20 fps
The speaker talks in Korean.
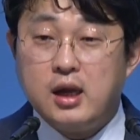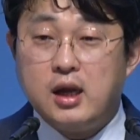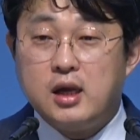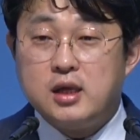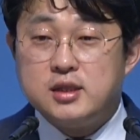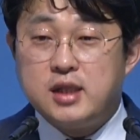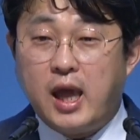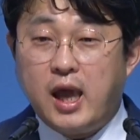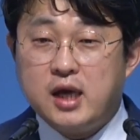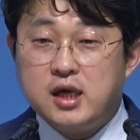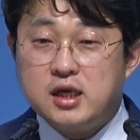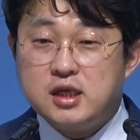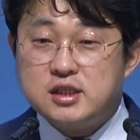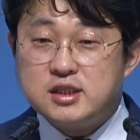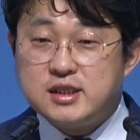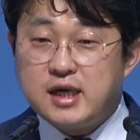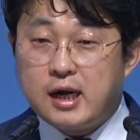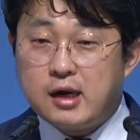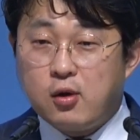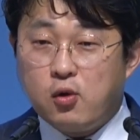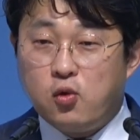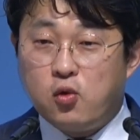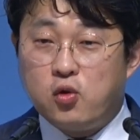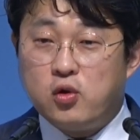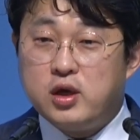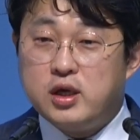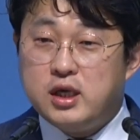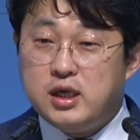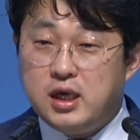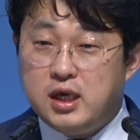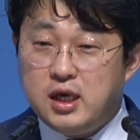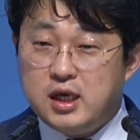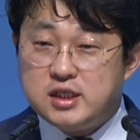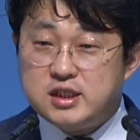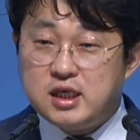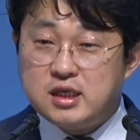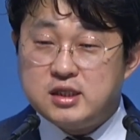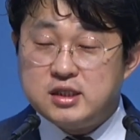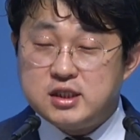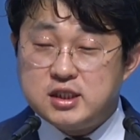네 글자로
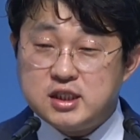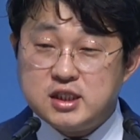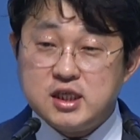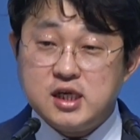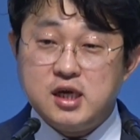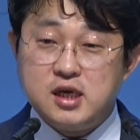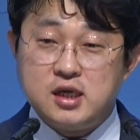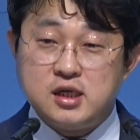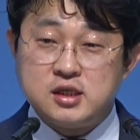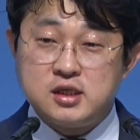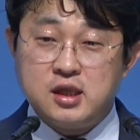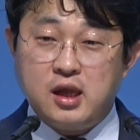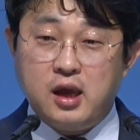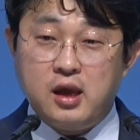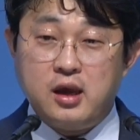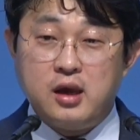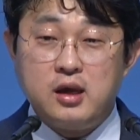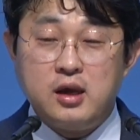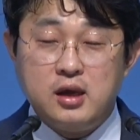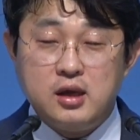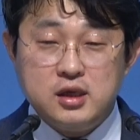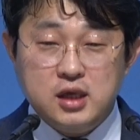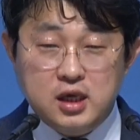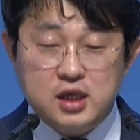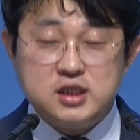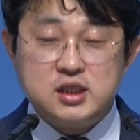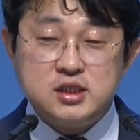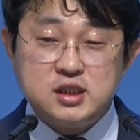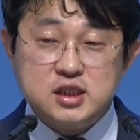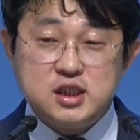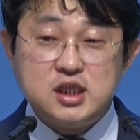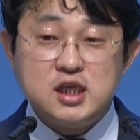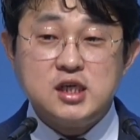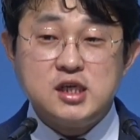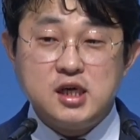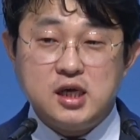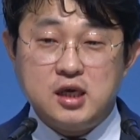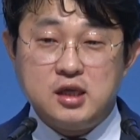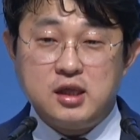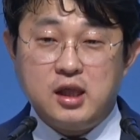이신칭의 있는데,
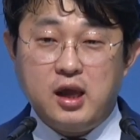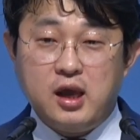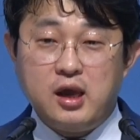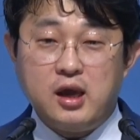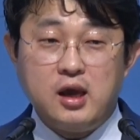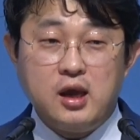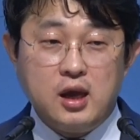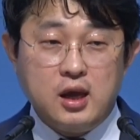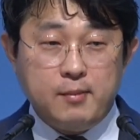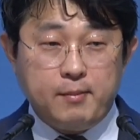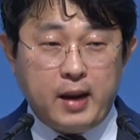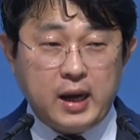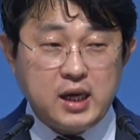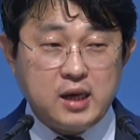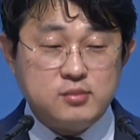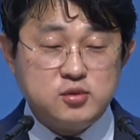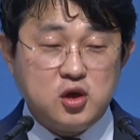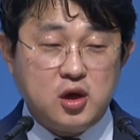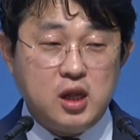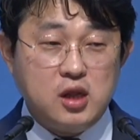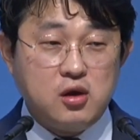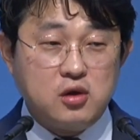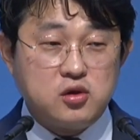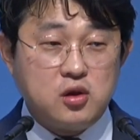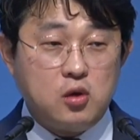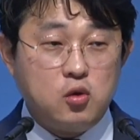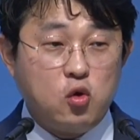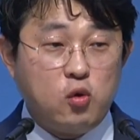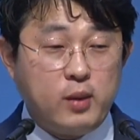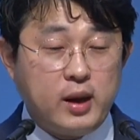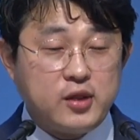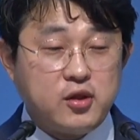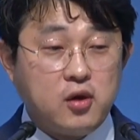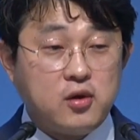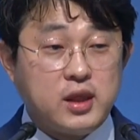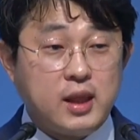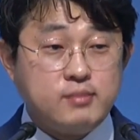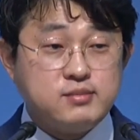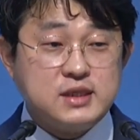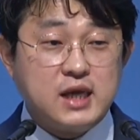이신칭의인데, 방금 전에 읽었던 로마서
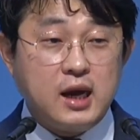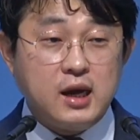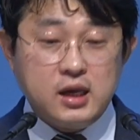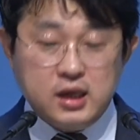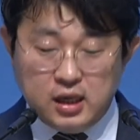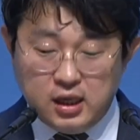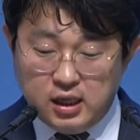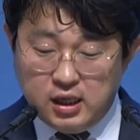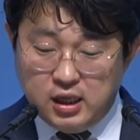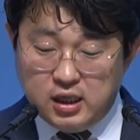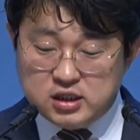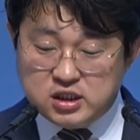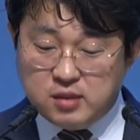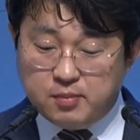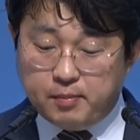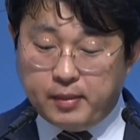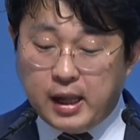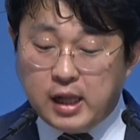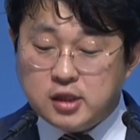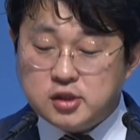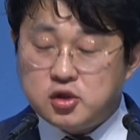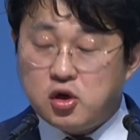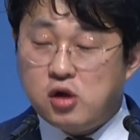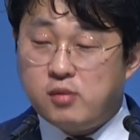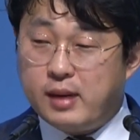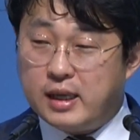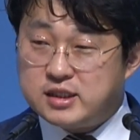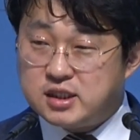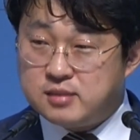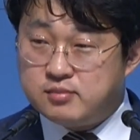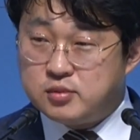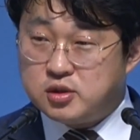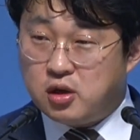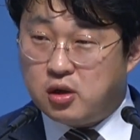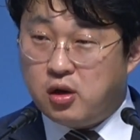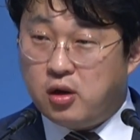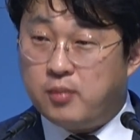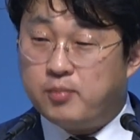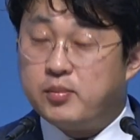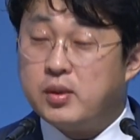3장 28절
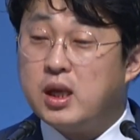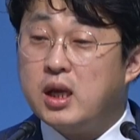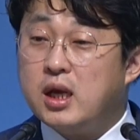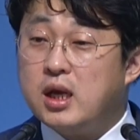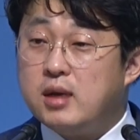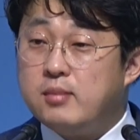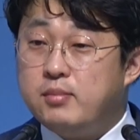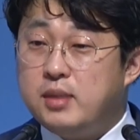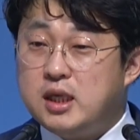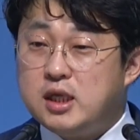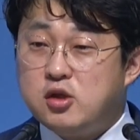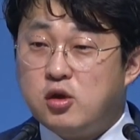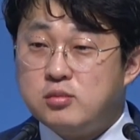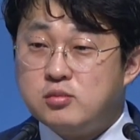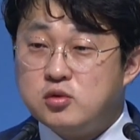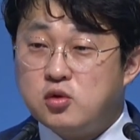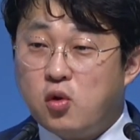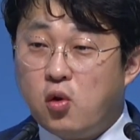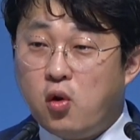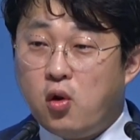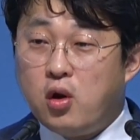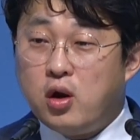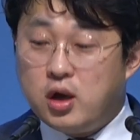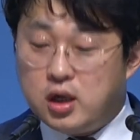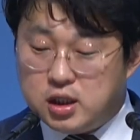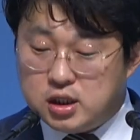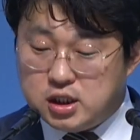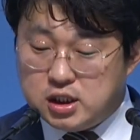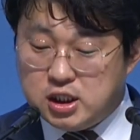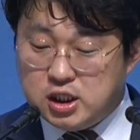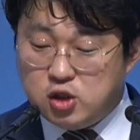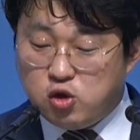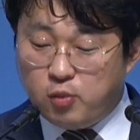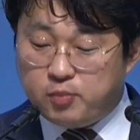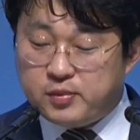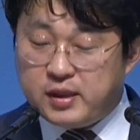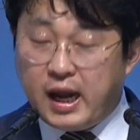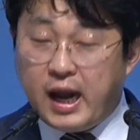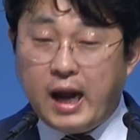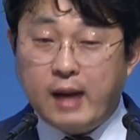말씀처럼 믿음으로
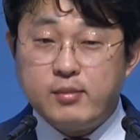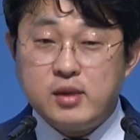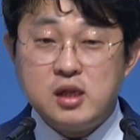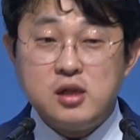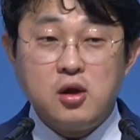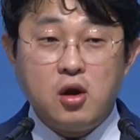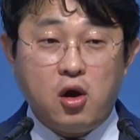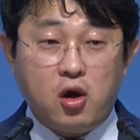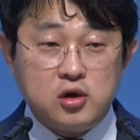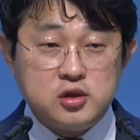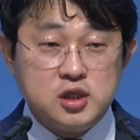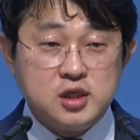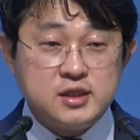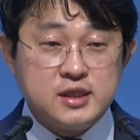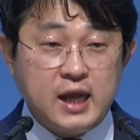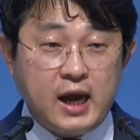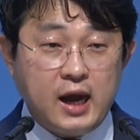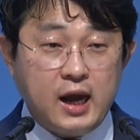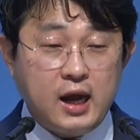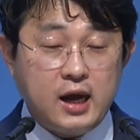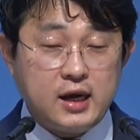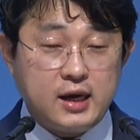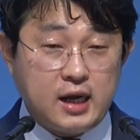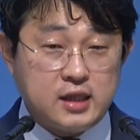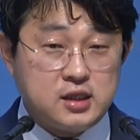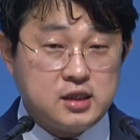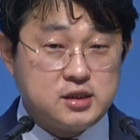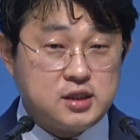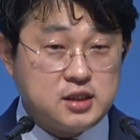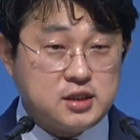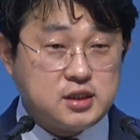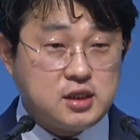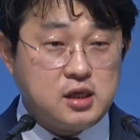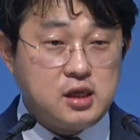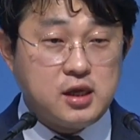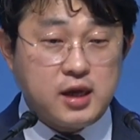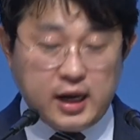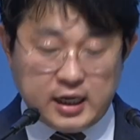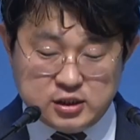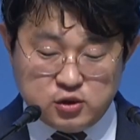의롭다함을 얻는다라는 뜻을
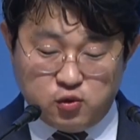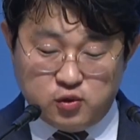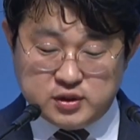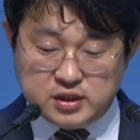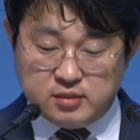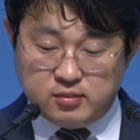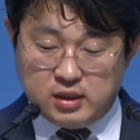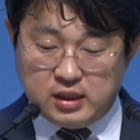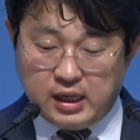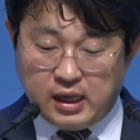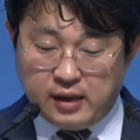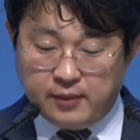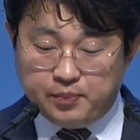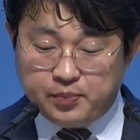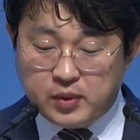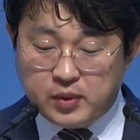가지고 있습니다.